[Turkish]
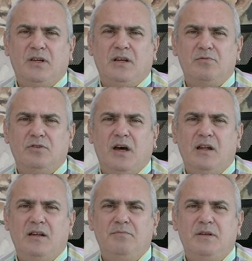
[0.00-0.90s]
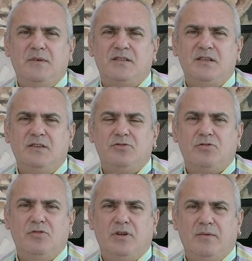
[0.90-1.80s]
Bir kere bunu ailelerin bilmesi
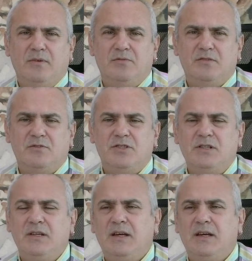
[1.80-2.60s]
çok önemli bizim için.